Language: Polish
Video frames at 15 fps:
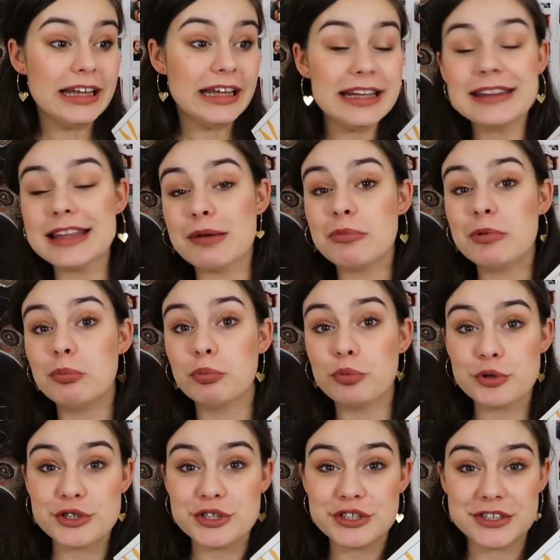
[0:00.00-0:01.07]
i tam
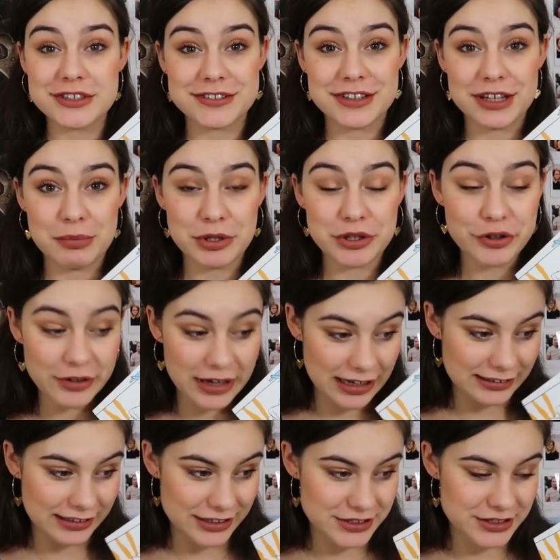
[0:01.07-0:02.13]
musi się z nimi
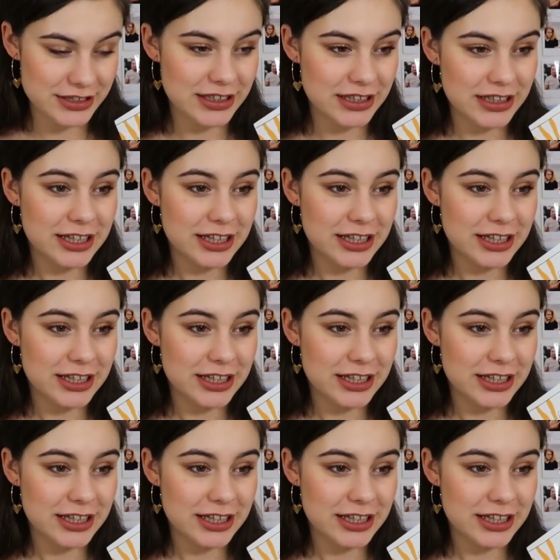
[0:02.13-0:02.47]
dogadać.